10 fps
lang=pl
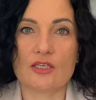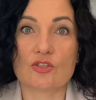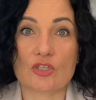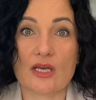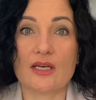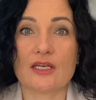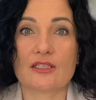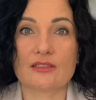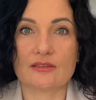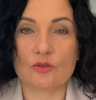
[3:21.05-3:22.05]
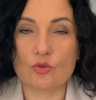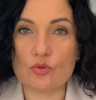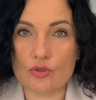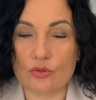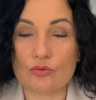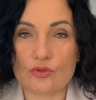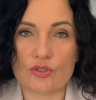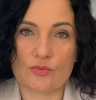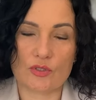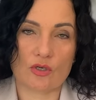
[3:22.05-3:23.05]
że dużo, dużo
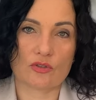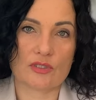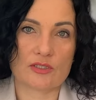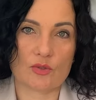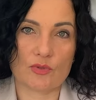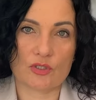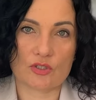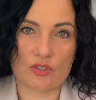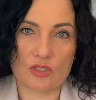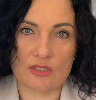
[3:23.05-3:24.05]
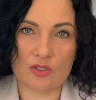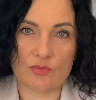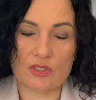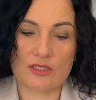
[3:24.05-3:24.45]
szybciej ono jest zrobione niż ty je zrobisz,